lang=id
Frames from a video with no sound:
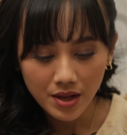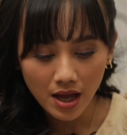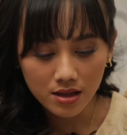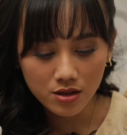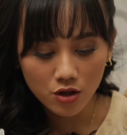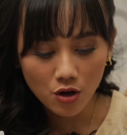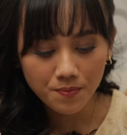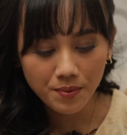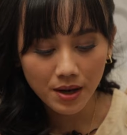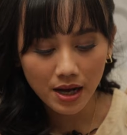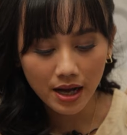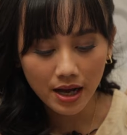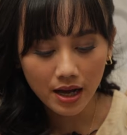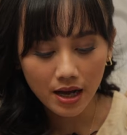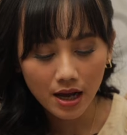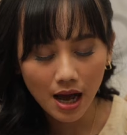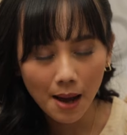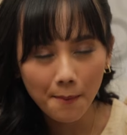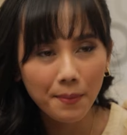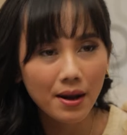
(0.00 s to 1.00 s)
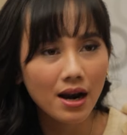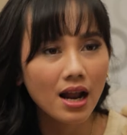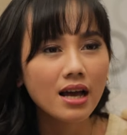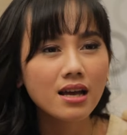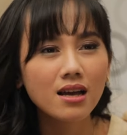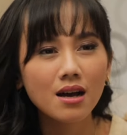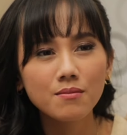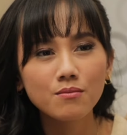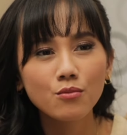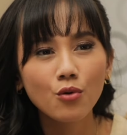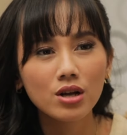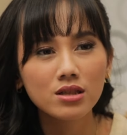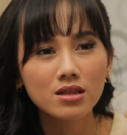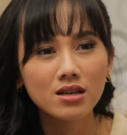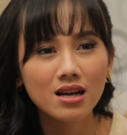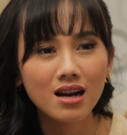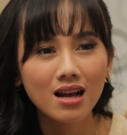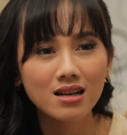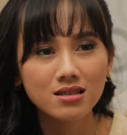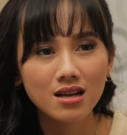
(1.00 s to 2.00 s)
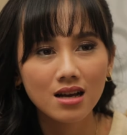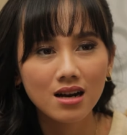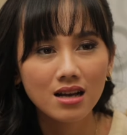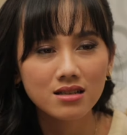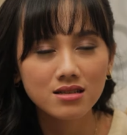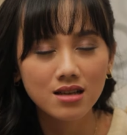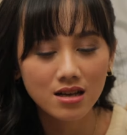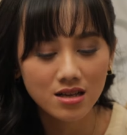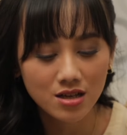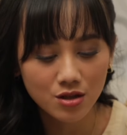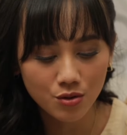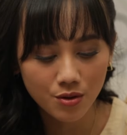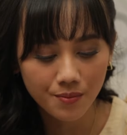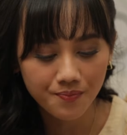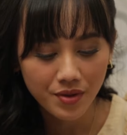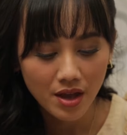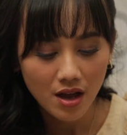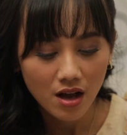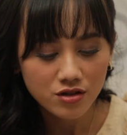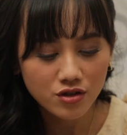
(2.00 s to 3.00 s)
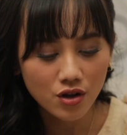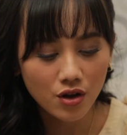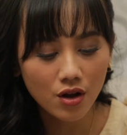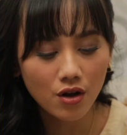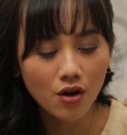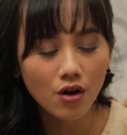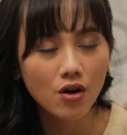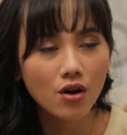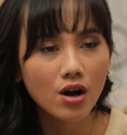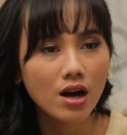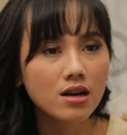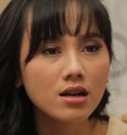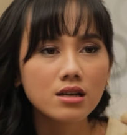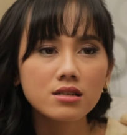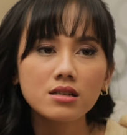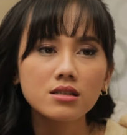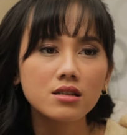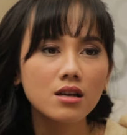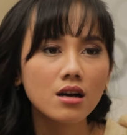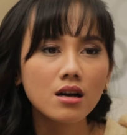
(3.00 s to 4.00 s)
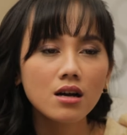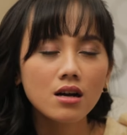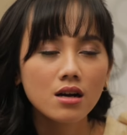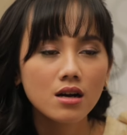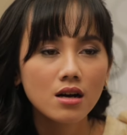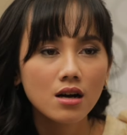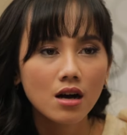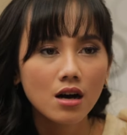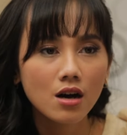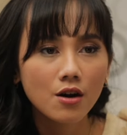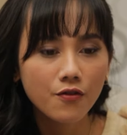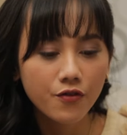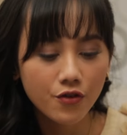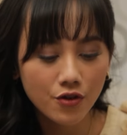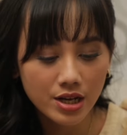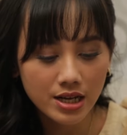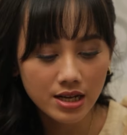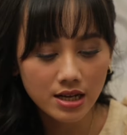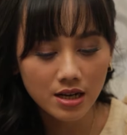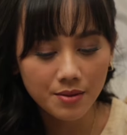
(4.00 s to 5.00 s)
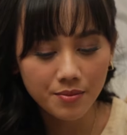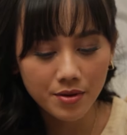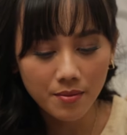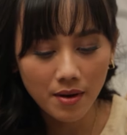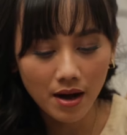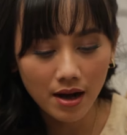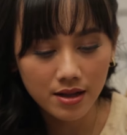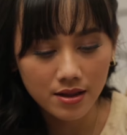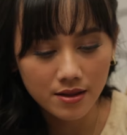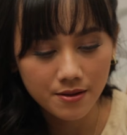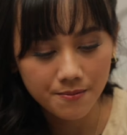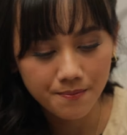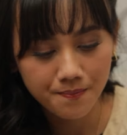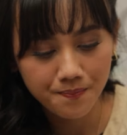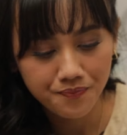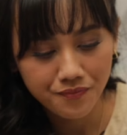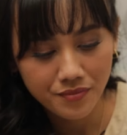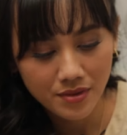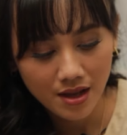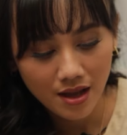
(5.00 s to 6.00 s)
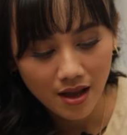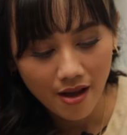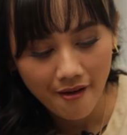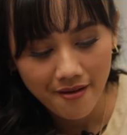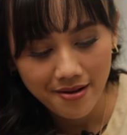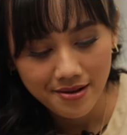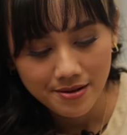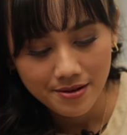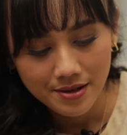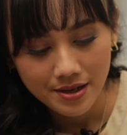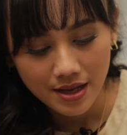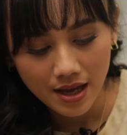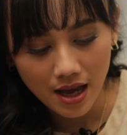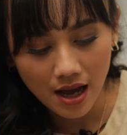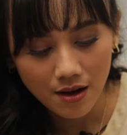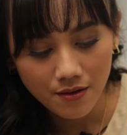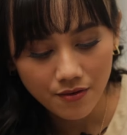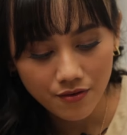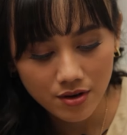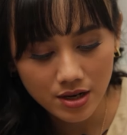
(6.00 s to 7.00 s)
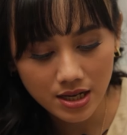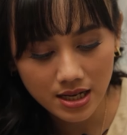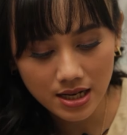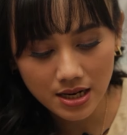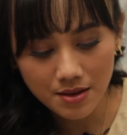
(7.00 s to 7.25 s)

atau pakai apalah yang buat ngerasa-rasa gitu. Soalnya kalau nggak rasanya uh, fully creamy banget. Ya, fully